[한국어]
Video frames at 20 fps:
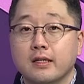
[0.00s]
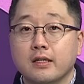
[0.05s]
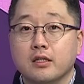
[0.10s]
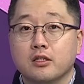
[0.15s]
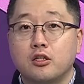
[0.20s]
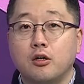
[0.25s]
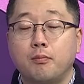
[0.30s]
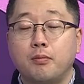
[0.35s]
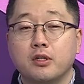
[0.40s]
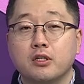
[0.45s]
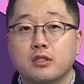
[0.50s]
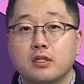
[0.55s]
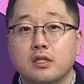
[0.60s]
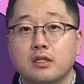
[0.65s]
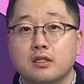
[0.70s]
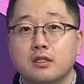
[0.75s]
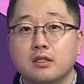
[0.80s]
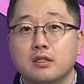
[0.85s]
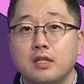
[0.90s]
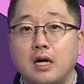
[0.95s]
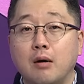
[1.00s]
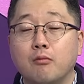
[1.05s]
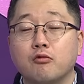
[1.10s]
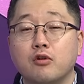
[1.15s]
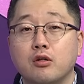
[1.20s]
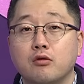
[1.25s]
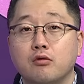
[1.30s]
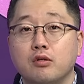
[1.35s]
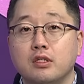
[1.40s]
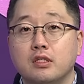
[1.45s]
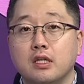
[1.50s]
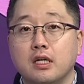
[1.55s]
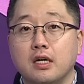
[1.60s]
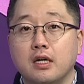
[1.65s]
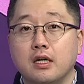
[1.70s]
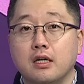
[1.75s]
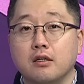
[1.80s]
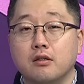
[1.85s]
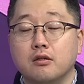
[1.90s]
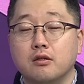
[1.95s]
첫 번째는 아무래도
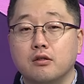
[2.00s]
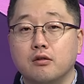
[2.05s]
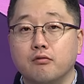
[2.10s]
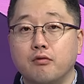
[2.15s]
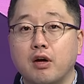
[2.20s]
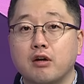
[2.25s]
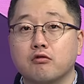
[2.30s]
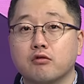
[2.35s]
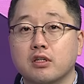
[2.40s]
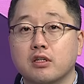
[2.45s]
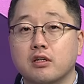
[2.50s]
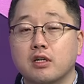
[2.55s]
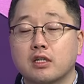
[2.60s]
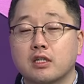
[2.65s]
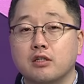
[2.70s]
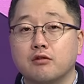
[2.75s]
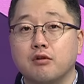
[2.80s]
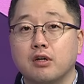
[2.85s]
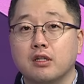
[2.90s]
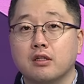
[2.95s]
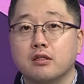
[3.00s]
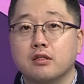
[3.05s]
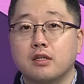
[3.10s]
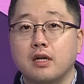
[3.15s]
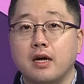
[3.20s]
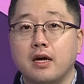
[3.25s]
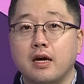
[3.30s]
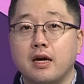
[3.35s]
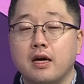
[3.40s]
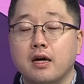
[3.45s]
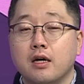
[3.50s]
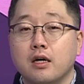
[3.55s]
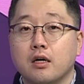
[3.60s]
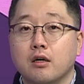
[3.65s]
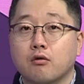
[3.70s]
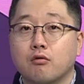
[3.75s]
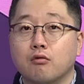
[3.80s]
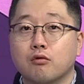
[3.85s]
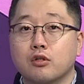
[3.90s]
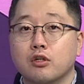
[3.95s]
이제 어, 외국인과 기관들의
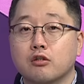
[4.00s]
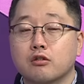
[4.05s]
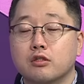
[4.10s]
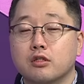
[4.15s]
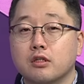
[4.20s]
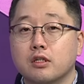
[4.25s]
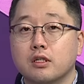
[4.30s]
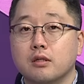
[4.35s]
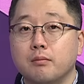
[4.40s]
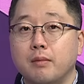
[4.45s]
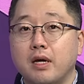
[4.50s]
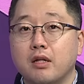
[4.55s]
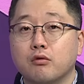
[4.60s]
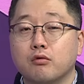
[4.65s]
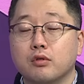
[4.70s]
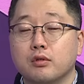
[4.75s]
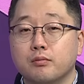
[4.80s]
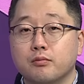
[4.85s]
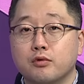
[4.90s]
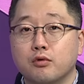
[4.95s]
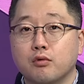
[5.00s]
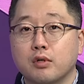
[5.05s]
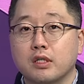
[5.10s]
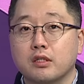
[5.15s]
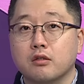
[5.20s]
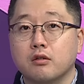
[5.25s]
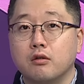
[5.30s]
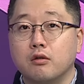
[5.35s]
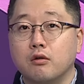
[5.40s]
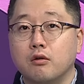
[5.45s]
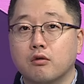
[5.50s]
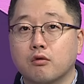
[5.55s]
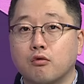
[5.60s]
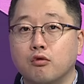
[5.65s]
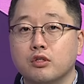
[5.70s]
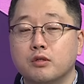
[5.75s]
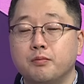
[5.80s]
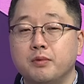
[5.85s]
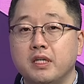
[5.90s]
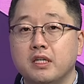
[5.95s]
공격적인 매도 흐름 속에서
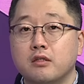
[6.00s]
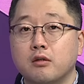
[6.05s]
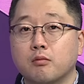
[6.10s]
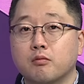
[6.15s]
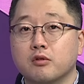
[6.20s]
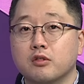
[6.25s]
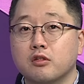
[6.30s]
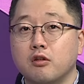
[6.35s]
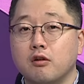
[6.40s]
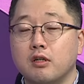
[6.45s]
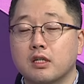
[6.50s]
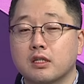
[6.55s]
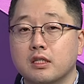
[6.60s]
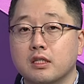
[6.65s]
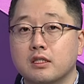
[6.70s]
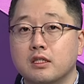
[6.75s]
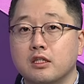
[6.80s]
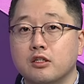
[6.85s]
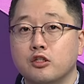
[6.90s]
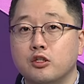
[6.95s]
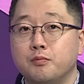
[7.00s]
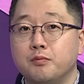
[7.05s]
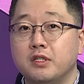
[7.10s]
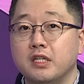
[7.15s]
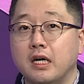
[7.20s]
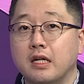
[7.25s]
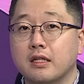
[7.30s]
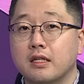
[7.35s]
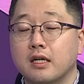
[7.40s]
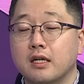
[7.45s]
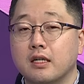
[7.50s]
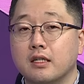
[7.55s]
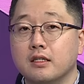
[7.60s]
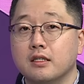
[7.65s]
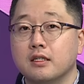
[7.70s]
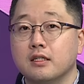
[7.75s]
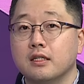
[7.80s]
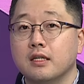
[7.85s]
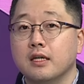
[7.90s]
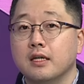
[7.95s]
코스피의 접근 전략 자체는 쉽지
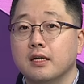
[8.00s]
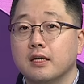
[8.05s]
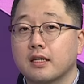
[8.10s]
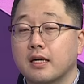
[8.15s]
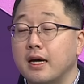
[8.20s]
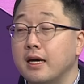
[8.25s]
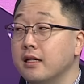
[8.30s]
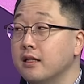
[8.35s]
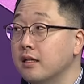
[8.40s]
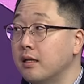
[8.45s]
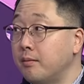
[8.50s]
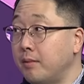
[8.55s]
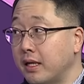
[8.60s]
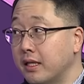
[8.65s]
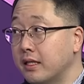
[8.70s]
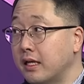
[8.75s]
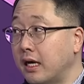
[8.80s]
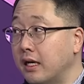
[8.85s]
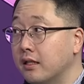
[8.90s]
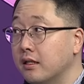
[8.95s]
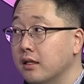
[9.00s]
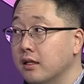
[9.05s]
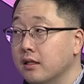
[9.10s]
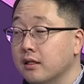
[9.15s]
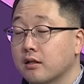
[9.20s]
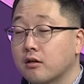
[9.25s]
않다라는 개인들의 판단.